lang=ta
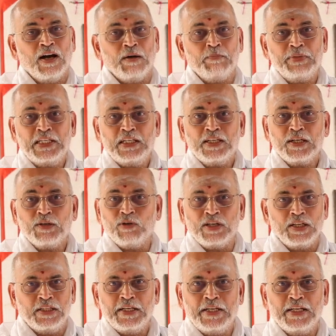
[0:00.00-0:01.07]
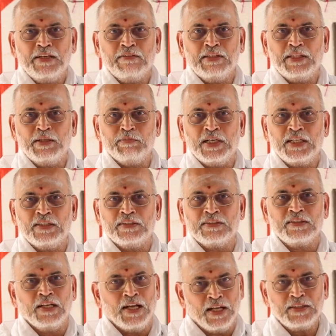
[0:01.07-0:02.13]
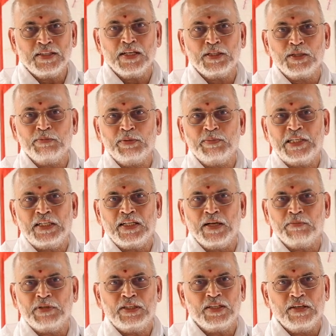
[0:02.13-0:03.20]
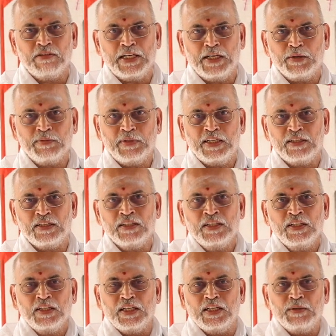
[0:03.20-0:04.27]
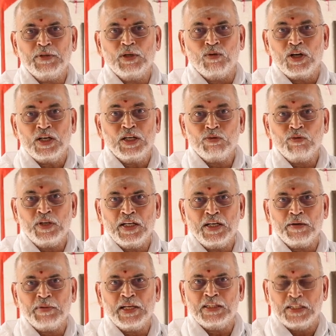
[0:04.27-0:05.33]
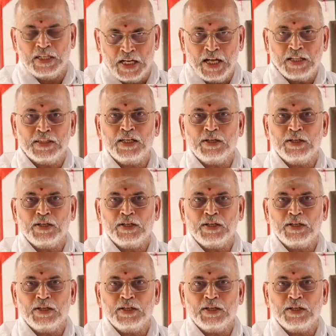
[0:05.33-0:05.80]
அப்படி இருக்கிற ஒன்றை தண்டிக்க வந்தேன் பாரு நான் தான் தப்பு பண்ணிட்டேன் அப்படின்ட்டு அவர் என்ன பண்ணார் இனிமேல் ஒன்றை கூட்டியிருக்கப்படாது நான்